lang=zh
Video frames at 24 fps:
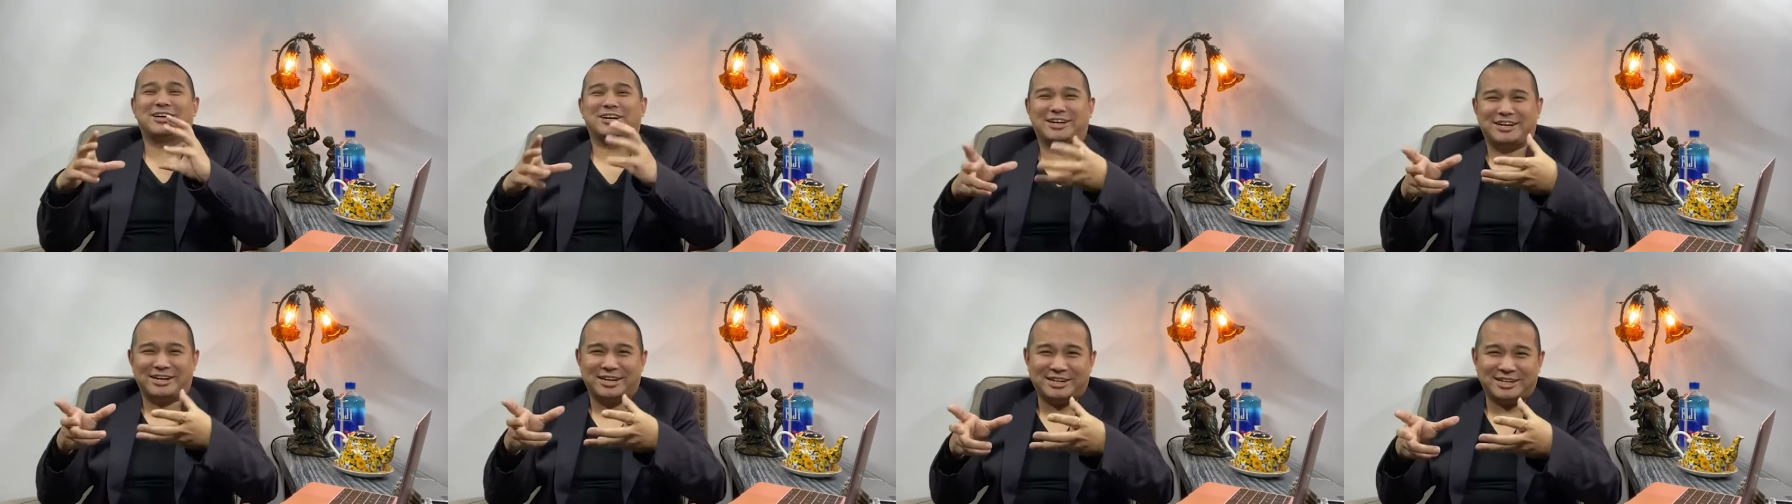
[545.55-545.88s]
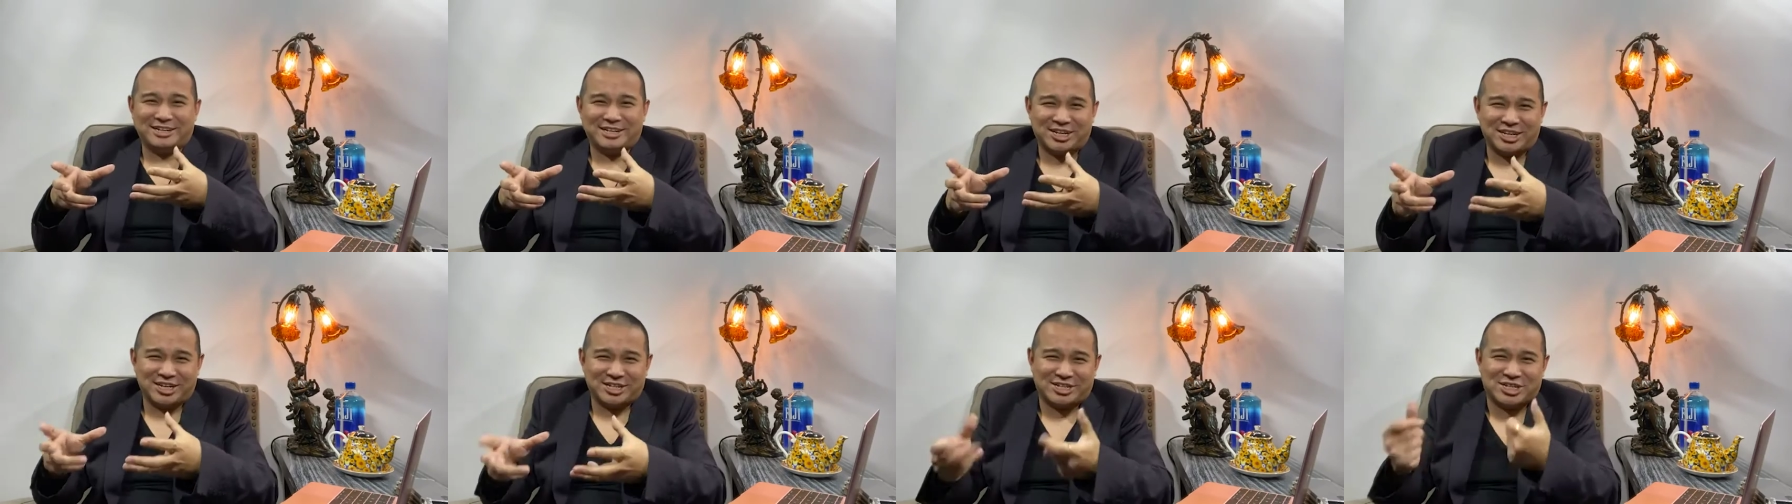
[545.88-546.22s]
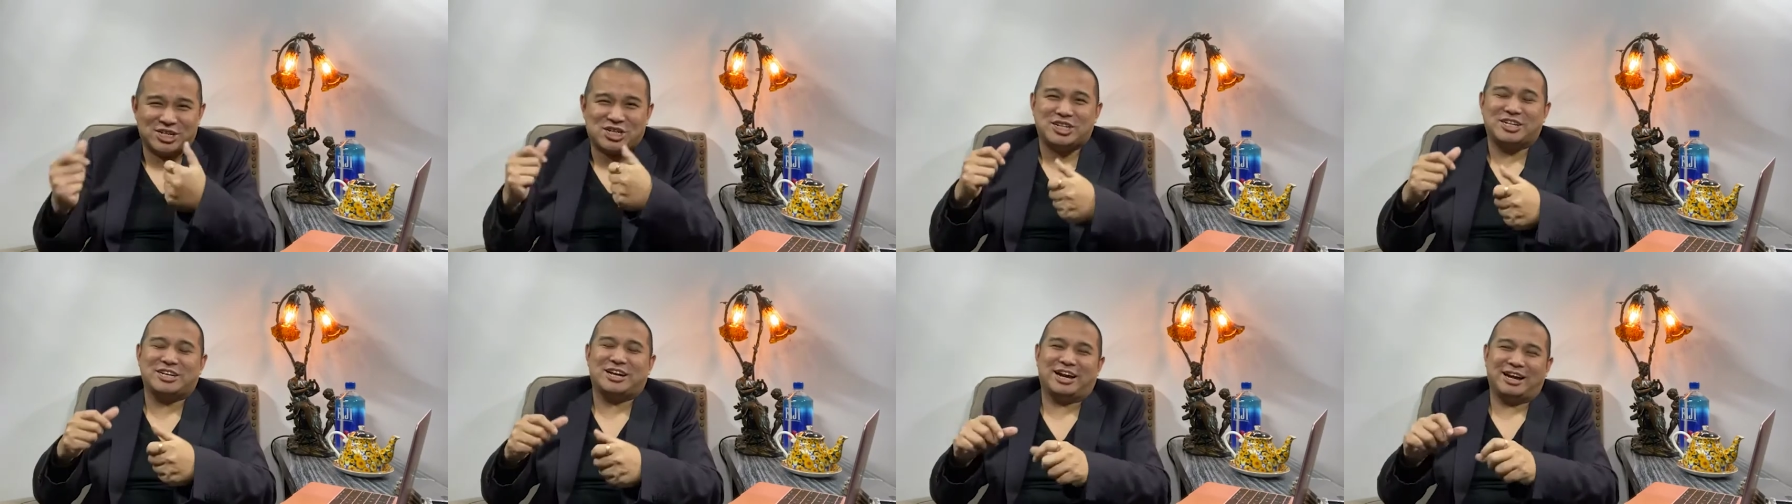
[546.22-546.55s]
呃
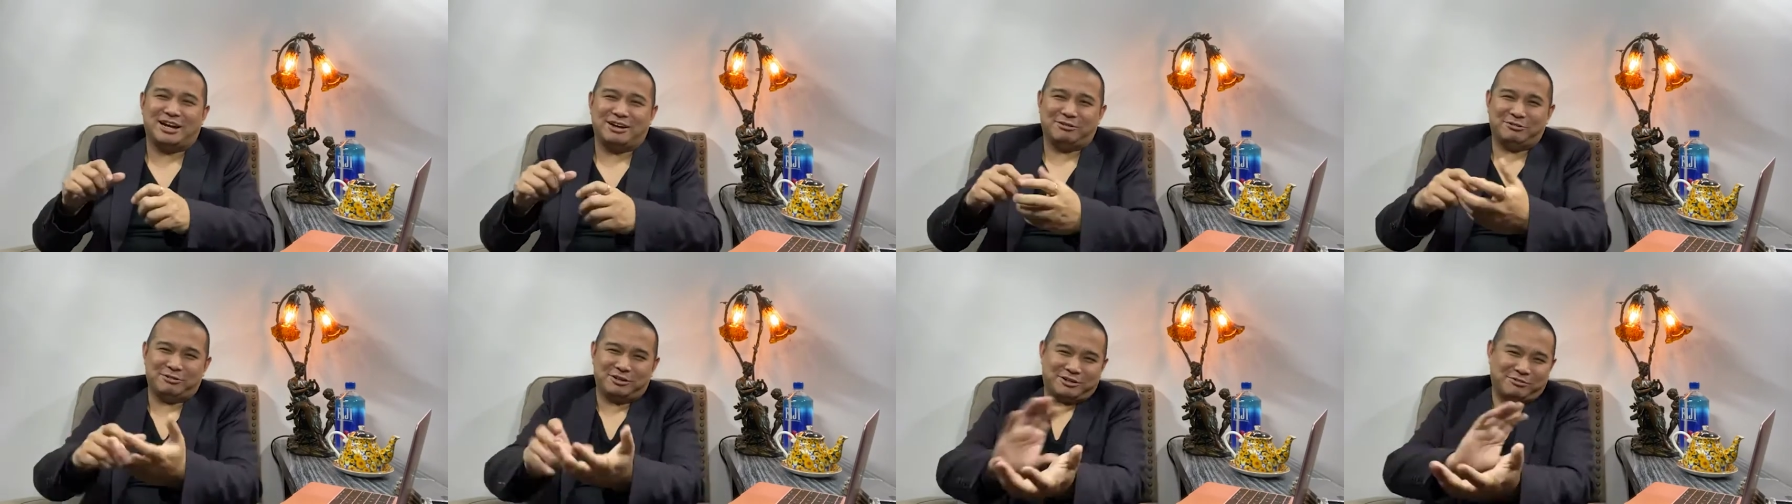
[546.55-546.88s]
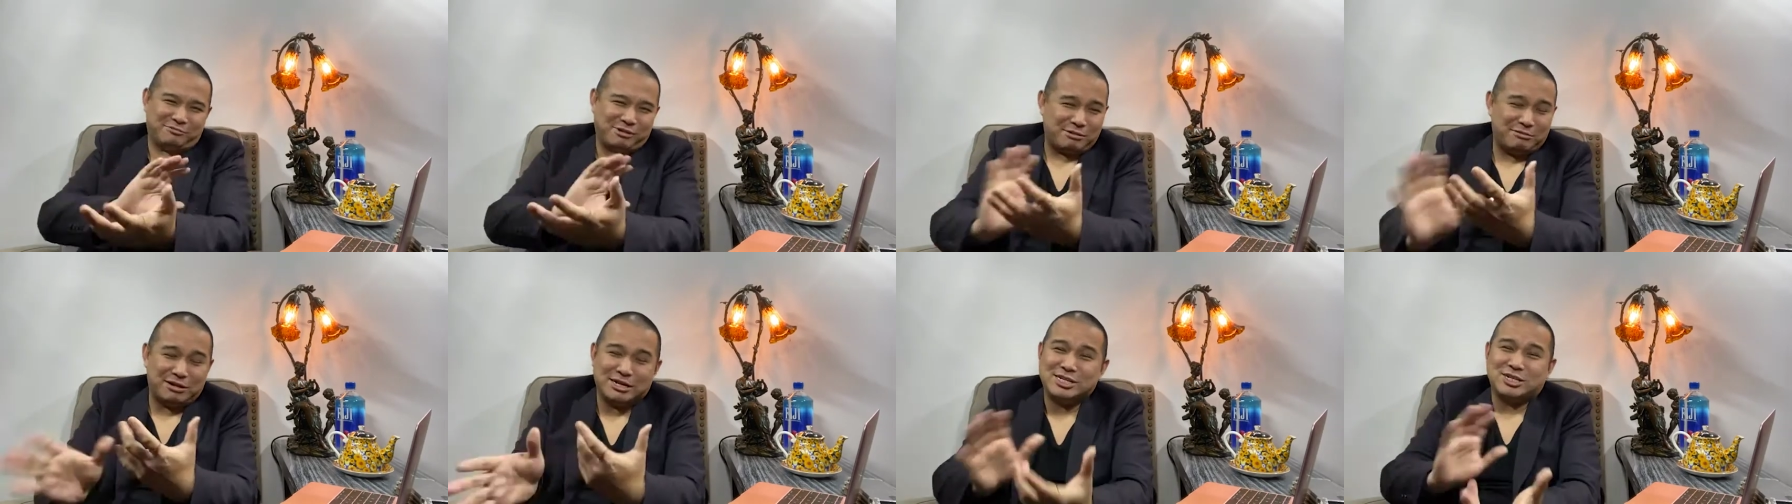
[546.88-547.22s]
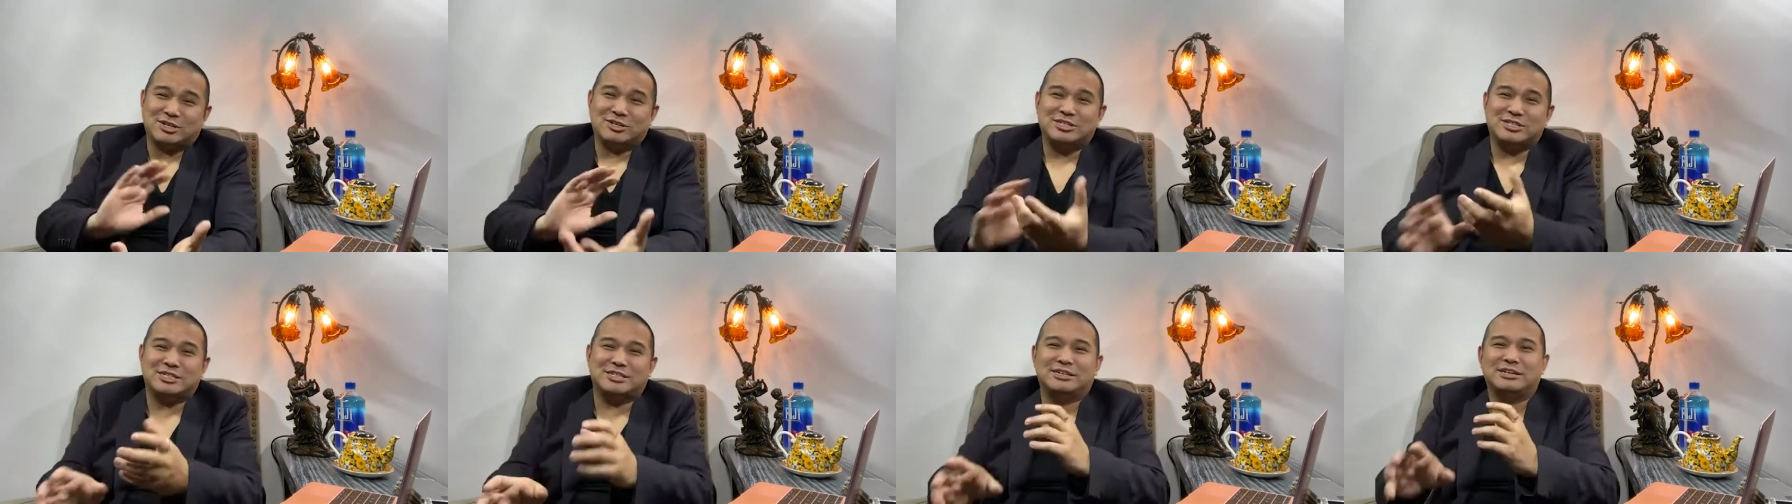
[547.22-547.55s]
吃啊，我玩玩
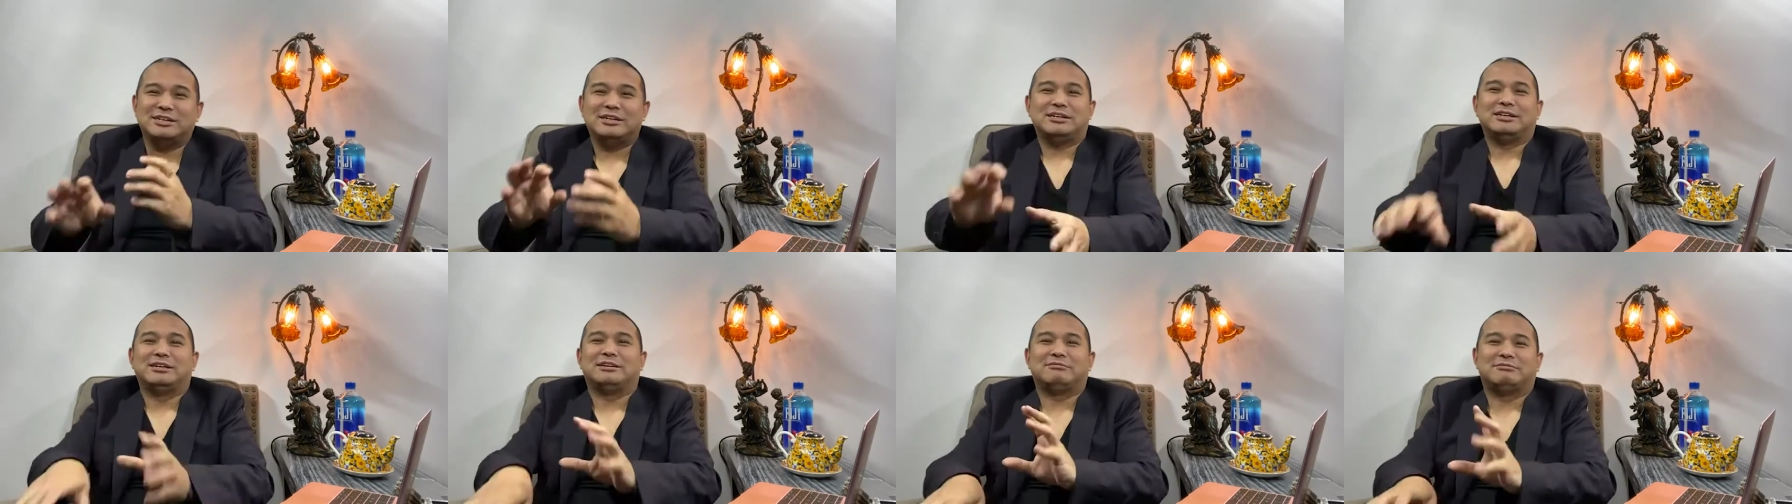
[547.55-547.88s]
手机，